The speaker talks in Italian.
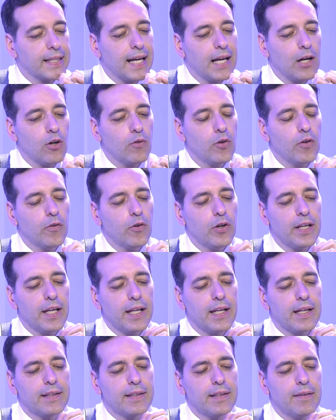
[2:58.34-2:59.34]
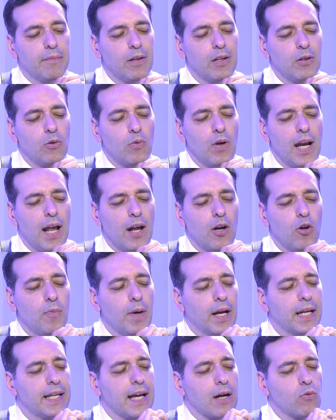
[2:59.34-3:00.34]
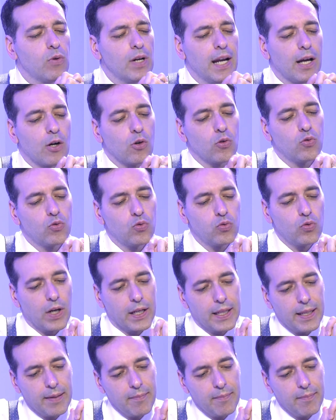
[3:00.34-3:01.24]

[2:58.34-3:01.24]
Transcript: eh, Carlo volevo chiederti, quell'anomalia, quella rottura dei